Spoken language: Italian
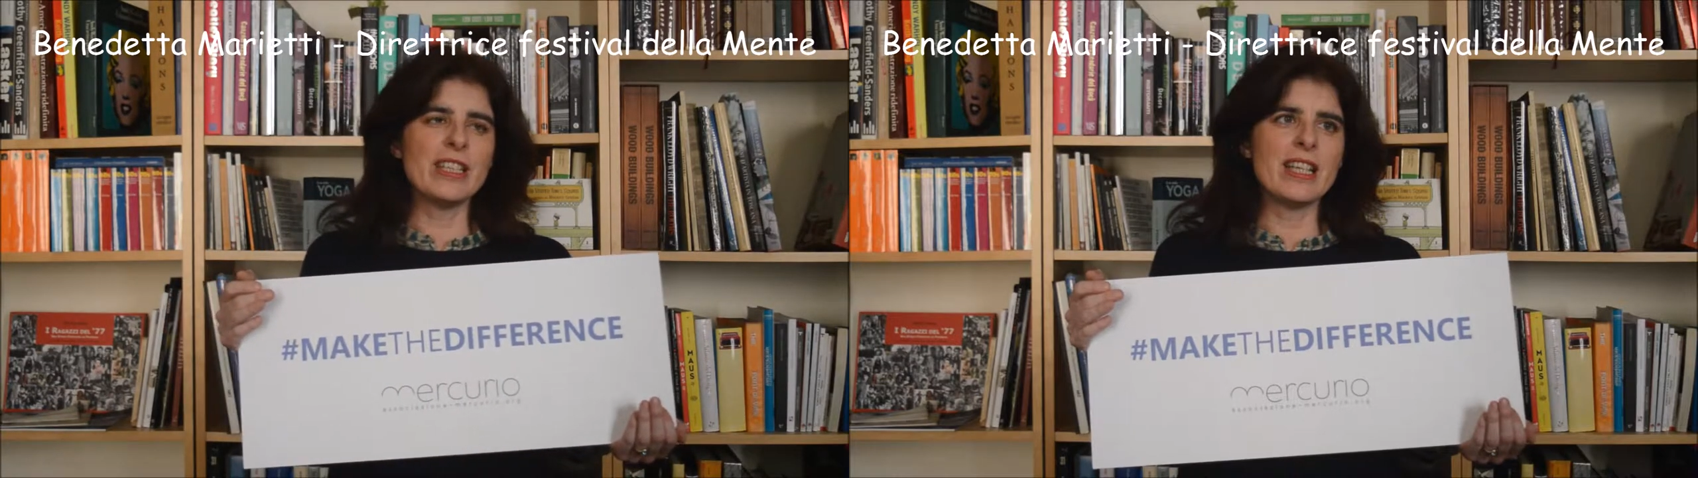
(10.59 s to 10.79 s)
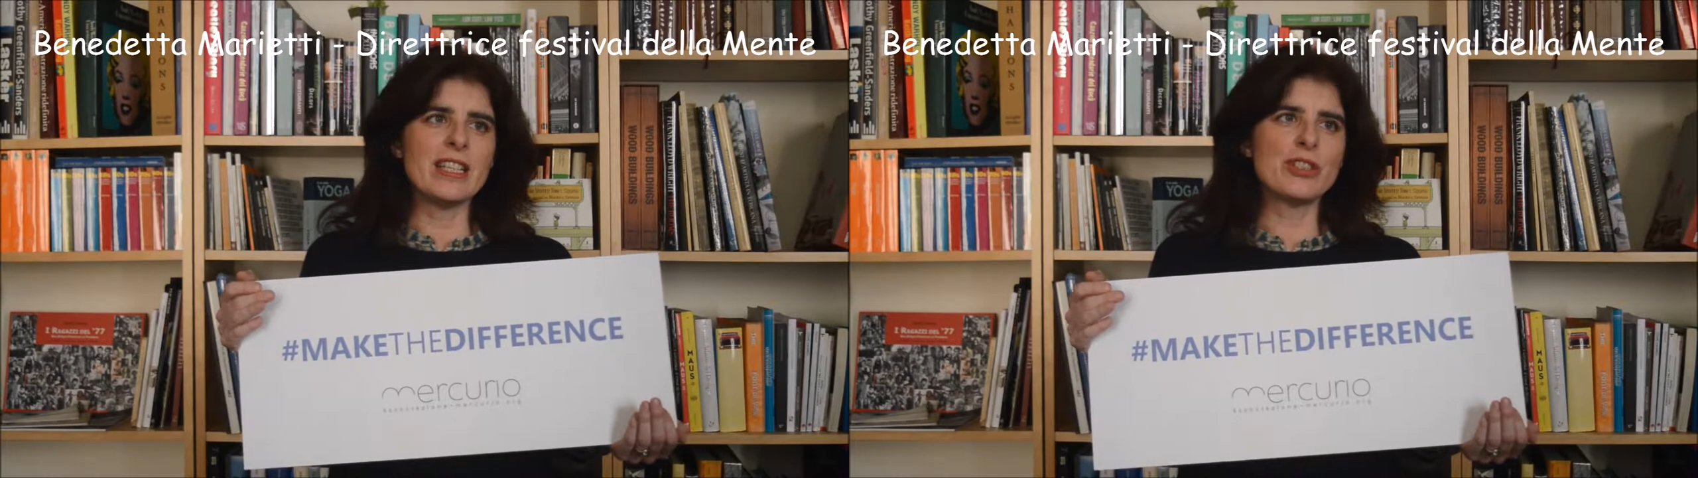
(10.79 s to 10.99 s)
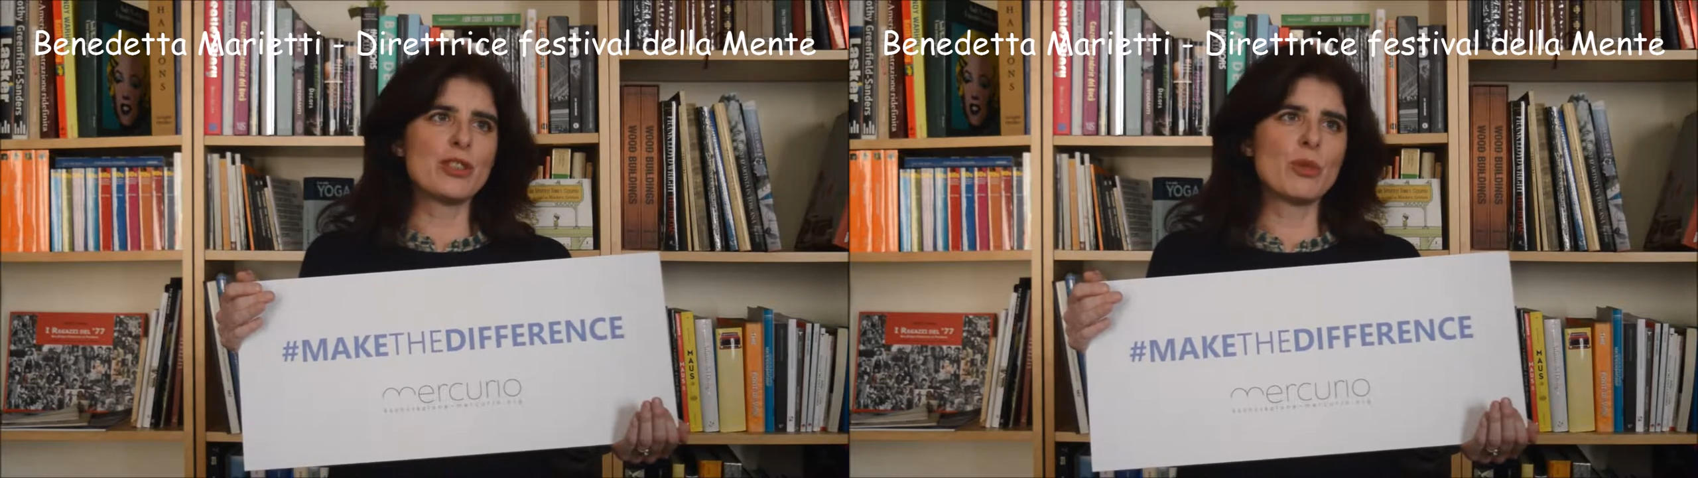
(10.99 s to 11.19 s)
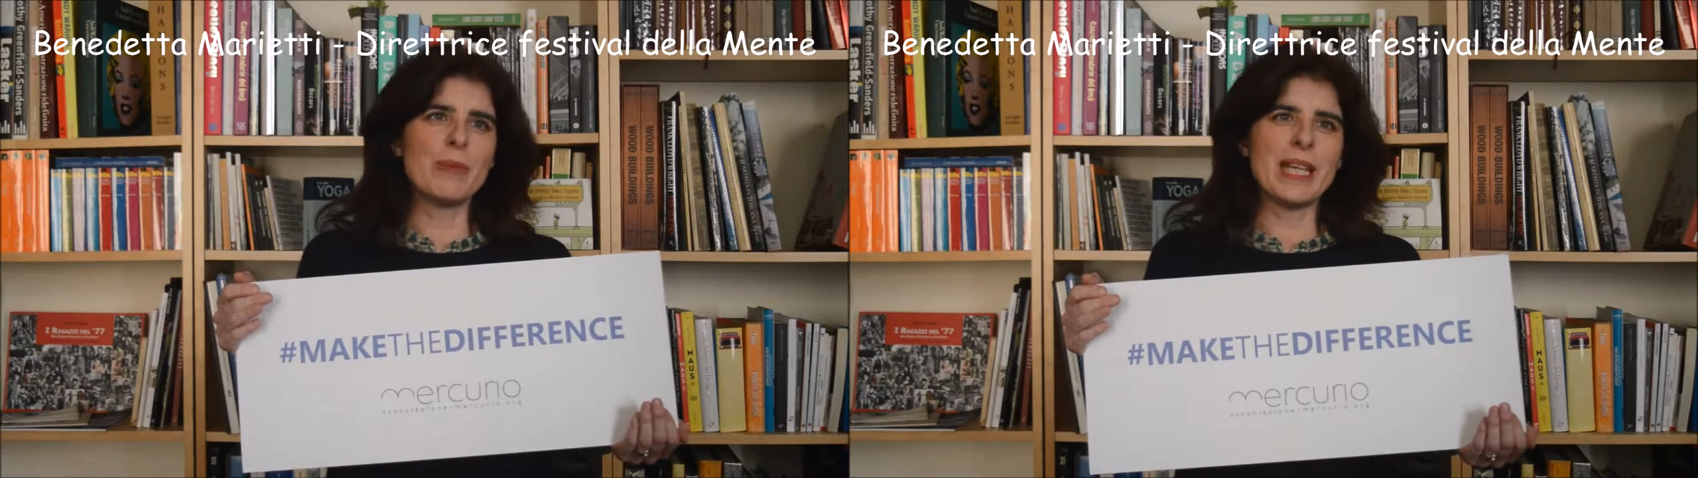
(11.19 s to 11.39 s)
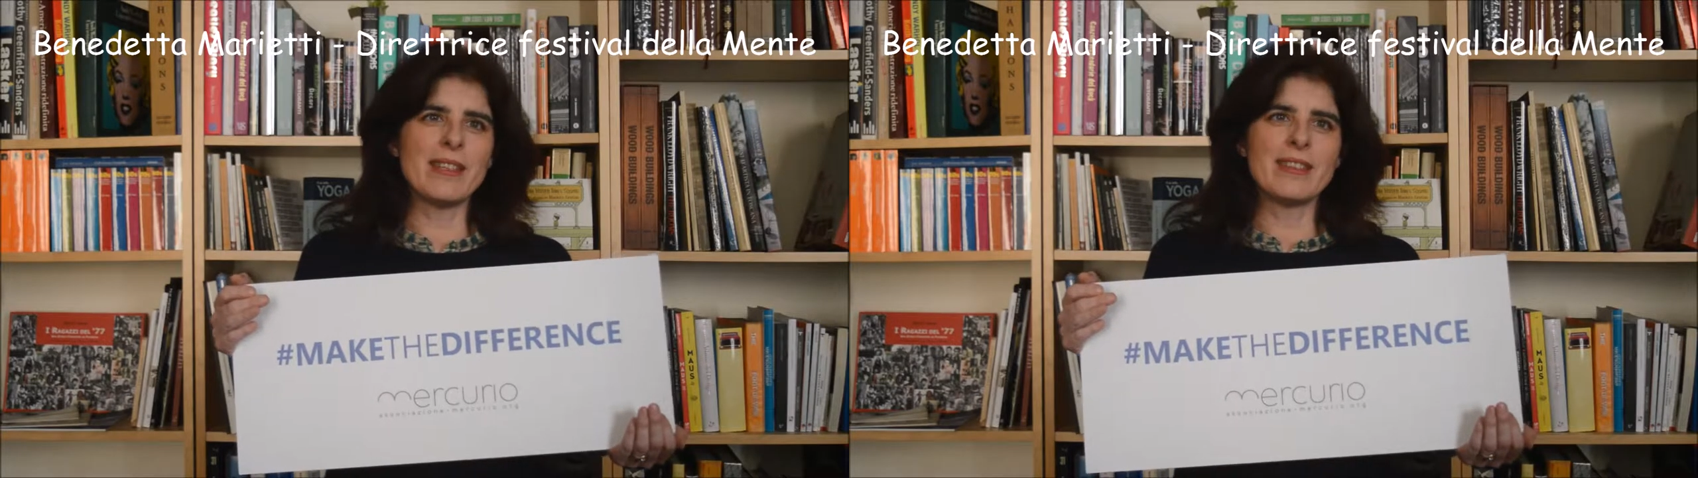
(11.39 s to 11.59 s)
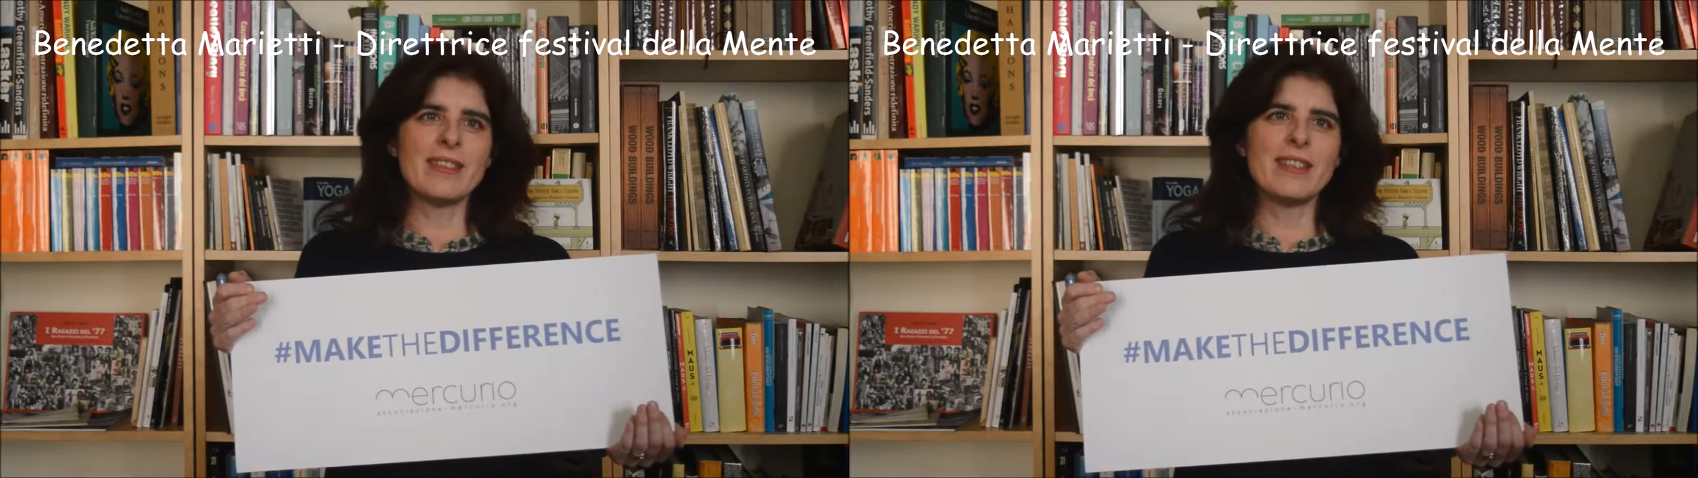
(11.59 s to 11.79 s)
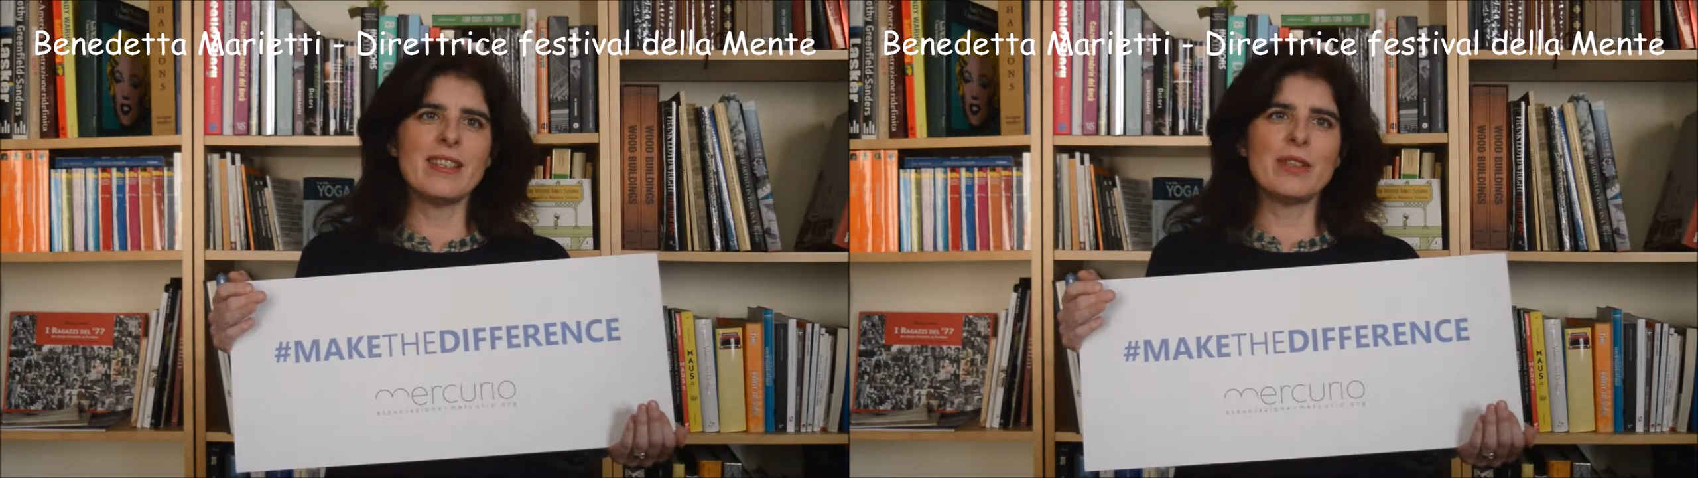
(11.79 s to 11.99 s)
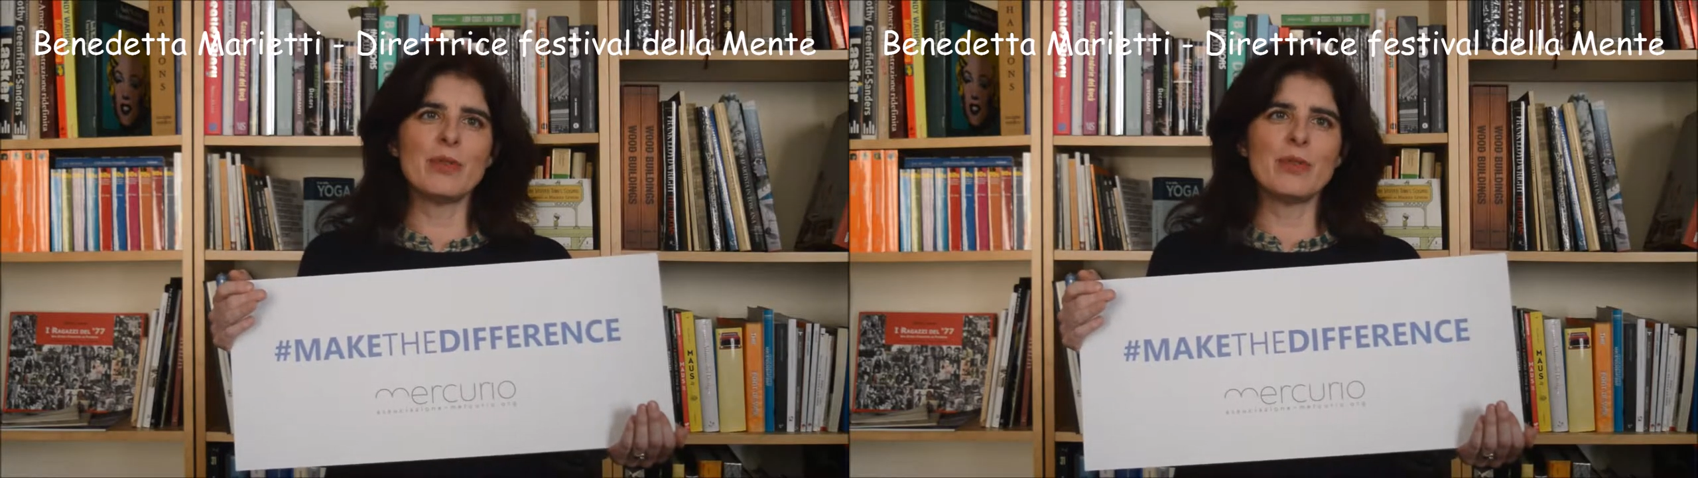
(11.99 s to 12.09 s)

degli strumenti,